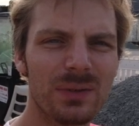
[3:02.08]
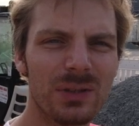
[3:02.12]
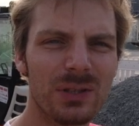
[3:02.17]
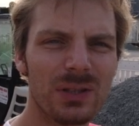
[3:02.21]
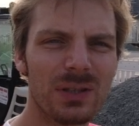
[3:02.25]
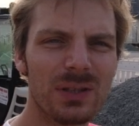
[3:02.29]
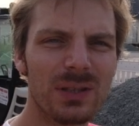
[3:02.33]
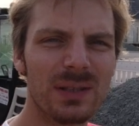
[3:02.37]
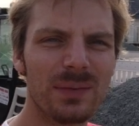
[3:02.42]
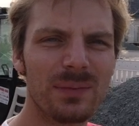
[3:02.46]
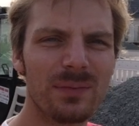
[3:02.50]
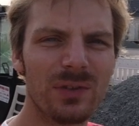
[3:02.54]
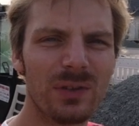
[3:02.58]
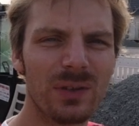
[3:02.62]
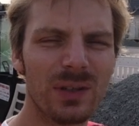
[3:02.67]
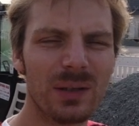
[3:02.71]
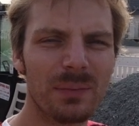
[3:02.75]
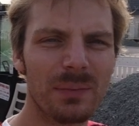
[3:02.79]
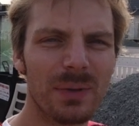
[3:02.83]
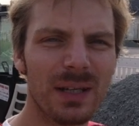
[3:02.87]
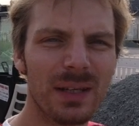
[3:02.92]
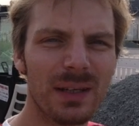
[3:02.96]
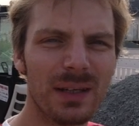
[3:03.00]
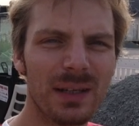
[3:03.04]
zwischen diesem
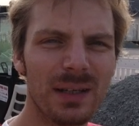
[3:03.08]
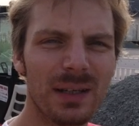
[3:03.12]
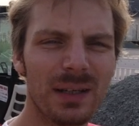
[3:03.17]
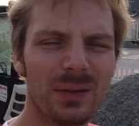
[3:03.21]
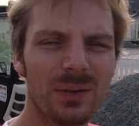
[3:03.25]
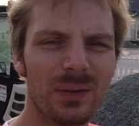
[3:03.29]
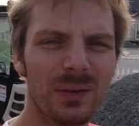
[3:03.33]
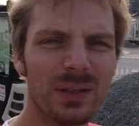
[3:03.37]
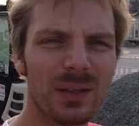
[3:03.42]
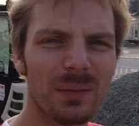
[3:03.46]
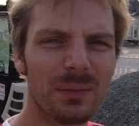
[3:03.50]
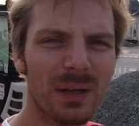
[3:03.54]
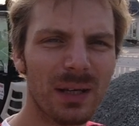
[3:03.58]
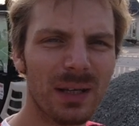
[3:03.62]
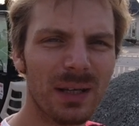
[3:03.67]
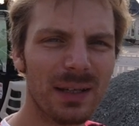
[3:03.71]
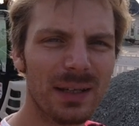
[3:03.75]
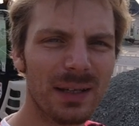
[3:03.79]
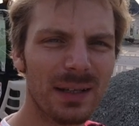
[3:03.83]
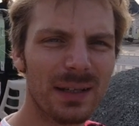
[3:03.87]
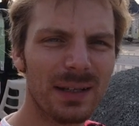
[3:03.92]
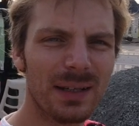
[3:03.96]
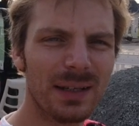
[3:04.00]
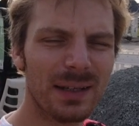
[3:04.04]
Fundamenterde und dem
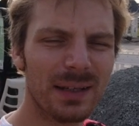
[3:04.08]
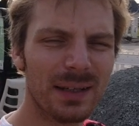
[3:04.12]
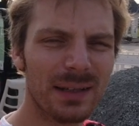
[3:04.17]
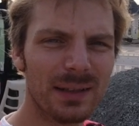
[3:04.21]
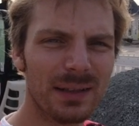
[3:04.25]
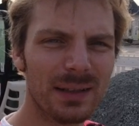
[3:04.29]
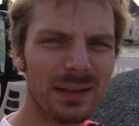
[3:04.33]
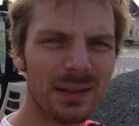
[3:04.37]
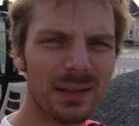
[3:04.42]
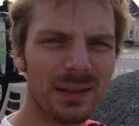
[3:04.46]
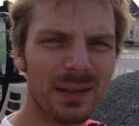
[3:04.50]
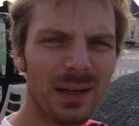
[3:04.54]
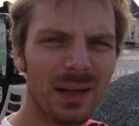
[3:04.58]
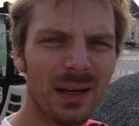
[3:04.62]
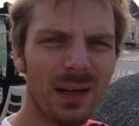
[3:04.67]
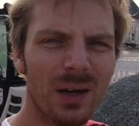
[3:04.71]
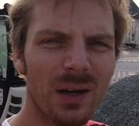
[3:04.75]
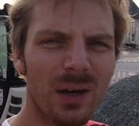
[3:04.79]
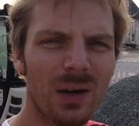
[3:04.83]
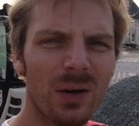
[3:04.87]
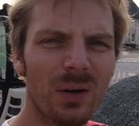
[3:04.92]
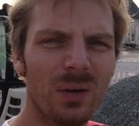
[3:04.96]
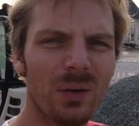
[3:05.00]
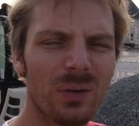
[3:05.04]
Ringerder angedacht
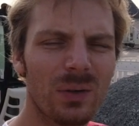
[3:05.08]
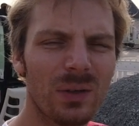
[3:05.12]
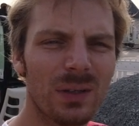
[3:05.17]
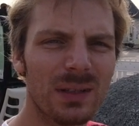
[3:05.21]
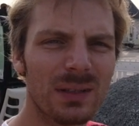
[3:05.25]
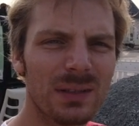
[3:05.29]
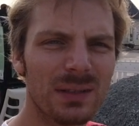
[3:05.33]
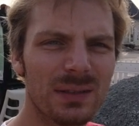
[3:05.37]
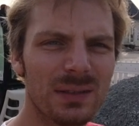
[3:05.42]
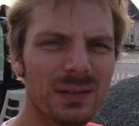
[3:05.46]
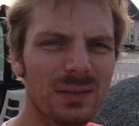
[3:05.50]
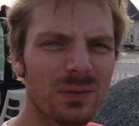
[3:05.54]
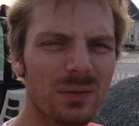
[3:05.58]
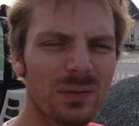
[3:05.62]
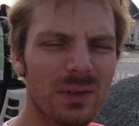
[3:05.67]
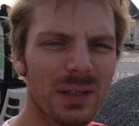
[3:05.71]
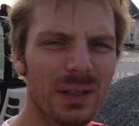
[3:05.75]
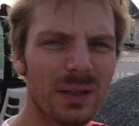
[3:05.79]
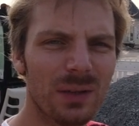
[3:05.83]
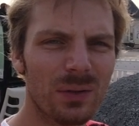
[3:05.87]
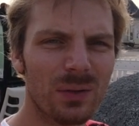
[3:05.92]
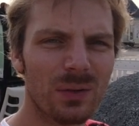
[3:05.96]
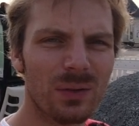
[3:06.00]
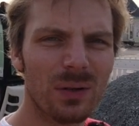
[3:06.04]
und das ist
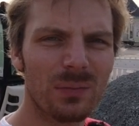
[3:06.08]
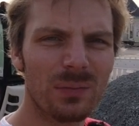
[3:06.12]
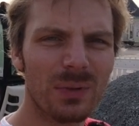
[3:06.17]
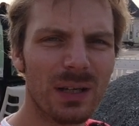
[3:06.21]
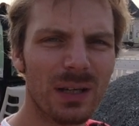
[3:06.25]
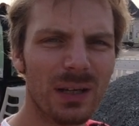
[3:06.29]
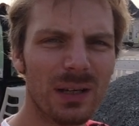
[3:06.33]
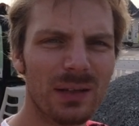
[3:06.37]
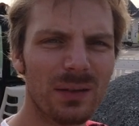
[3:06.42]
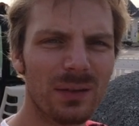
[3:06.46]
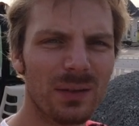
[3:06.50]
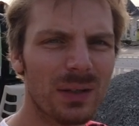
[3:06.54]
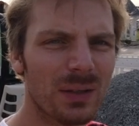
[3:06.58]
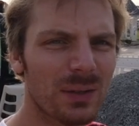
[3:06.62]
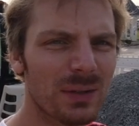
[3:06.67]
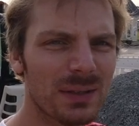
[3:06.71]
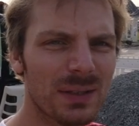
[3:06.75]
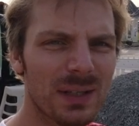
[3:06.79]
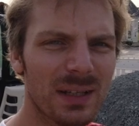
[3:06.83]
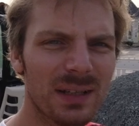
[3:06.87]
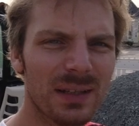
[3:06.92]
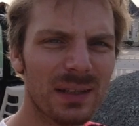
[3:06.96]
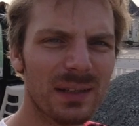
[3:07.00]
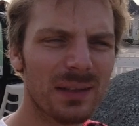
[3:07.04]
soweit auch normgerecht und
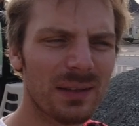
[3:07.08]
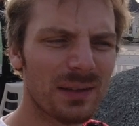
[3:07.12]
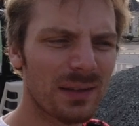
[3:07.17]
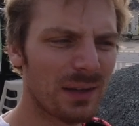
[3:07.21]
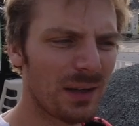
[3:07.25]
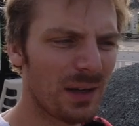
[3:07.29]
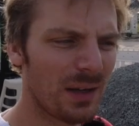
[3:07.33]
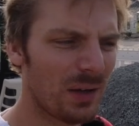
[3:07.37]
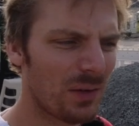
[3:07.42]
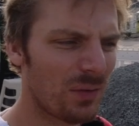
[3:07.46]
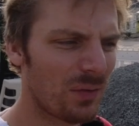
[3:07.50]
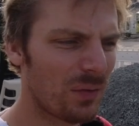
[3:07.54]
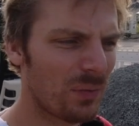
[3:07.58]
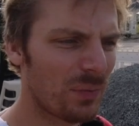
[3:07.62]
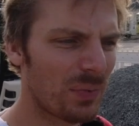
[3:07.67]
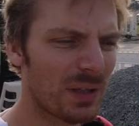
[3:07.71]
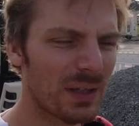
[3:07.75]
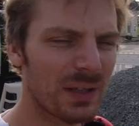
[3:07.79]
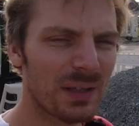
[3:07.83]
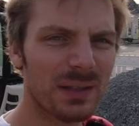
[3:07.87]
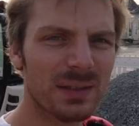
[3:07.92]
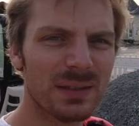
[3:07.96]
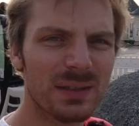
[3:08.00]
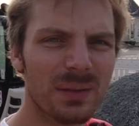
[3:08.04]
ausreichend,
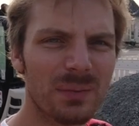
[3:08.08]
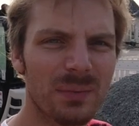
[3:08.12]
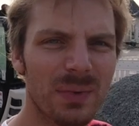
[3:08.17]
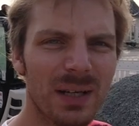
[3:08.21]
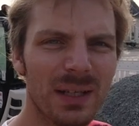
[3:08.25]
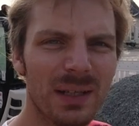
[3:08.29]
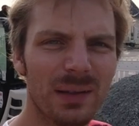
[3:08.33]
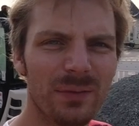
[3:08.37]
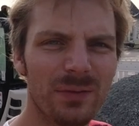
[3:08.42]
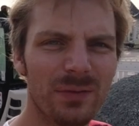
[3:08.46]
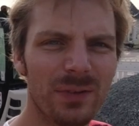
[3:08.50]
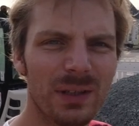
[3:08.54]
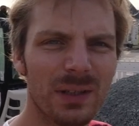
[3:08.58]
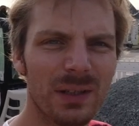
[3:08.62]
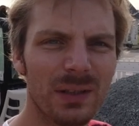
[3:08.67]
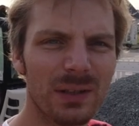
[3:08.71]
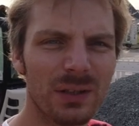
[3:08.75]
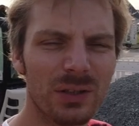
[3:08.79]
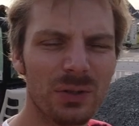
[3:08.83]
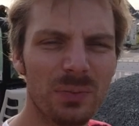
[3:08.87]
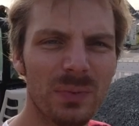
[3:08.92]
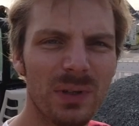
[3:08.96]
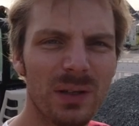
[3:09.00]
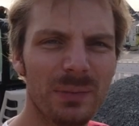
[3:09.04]
wobei das in meinem Fall,
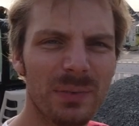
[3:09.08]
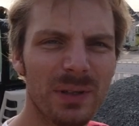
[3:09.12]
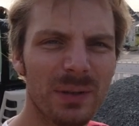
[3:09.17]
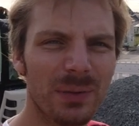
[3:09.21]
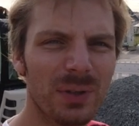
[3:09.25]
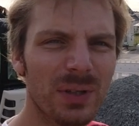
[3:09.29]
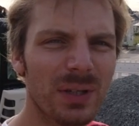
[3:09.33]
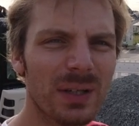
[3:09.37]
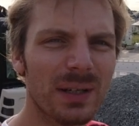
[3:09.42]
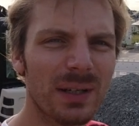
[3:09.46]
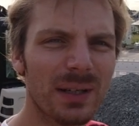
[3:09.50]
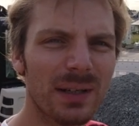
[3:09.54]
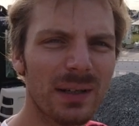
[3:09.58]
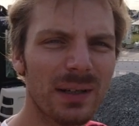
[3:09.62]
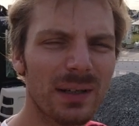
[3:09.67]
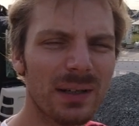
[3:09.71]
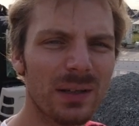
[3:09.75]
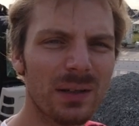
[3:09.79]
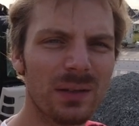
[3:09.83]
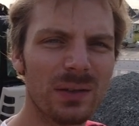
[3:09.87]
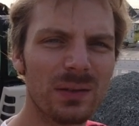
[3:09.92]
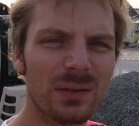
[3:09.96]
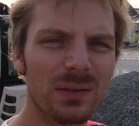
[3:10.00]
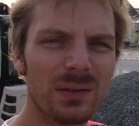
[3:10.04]
ich spiele mit dem Gedanken,
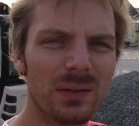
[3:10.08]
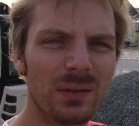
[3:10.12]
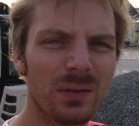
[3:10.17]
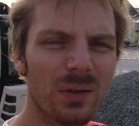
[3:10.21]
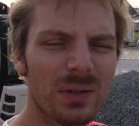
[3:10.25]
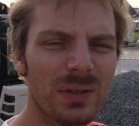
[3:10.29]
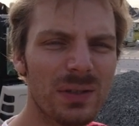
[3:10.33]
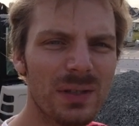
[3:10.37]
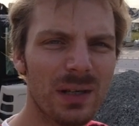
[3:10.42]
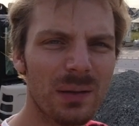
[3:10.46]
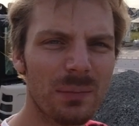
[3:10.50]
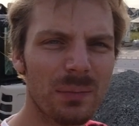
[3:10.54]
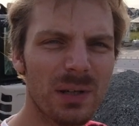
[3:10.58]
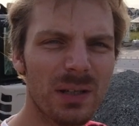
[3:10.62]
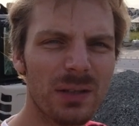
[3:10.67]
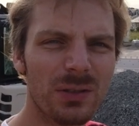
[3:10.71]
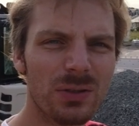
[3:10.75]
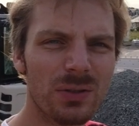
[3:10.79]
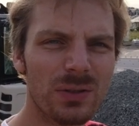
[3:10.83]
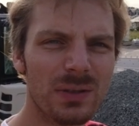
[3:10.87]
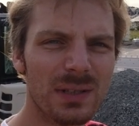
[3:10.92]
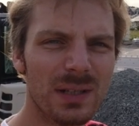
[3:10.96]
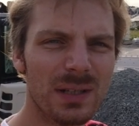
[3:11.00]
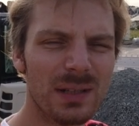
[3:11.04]
einen äußeren
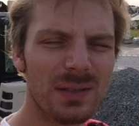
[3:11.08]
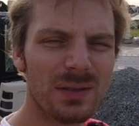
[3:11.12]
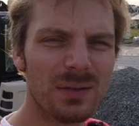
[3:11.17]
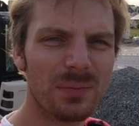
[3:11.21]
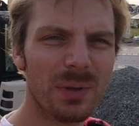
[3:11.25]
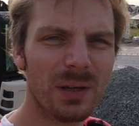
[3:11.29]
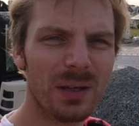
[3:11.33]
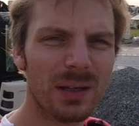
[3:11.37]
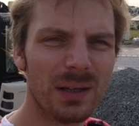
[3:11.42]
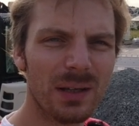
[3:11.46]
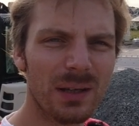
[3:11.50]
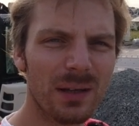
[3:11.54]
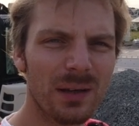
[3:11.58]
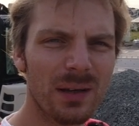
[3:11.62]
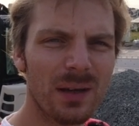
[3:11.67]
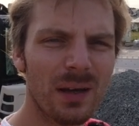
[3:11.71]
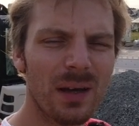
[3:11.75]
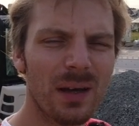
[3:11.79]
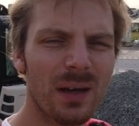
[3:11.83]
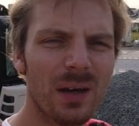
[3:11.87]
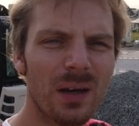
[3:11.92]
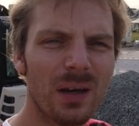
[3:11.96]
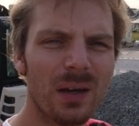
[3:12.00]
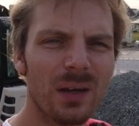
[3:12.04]
Blitzschutz anzubringen,
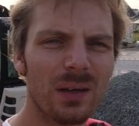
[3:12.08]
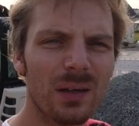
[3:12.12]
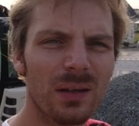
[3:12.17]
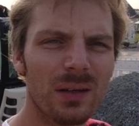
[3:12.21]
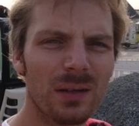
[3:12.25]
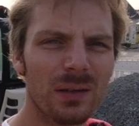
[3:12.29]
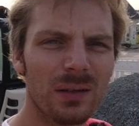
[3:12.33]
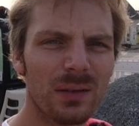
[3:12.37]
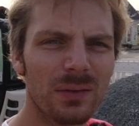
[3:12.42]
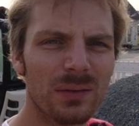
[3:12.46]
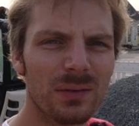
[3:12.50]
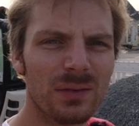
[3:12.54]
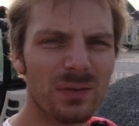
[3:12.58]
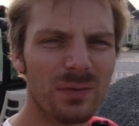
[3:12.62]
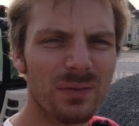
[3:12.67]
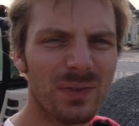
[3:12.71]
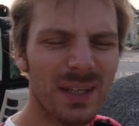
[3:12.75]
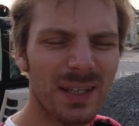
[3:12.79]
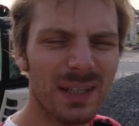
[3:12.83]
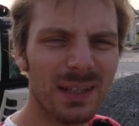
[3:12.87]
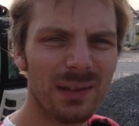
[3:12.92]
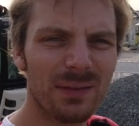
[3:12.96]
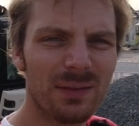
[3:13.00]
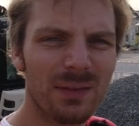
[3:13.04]
äh, zu
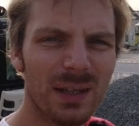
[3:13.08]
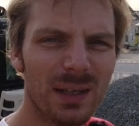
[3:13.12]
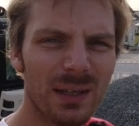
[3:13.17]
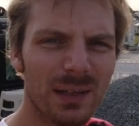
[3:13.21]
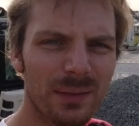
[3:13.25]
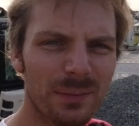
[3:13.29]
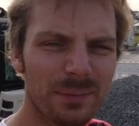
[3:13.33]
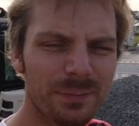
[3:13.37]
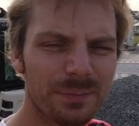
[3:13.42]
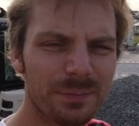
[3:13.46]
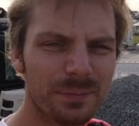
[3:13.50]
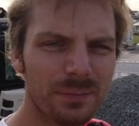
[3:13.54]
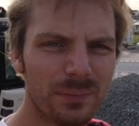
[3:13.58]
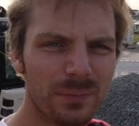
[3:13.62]
wenig wäre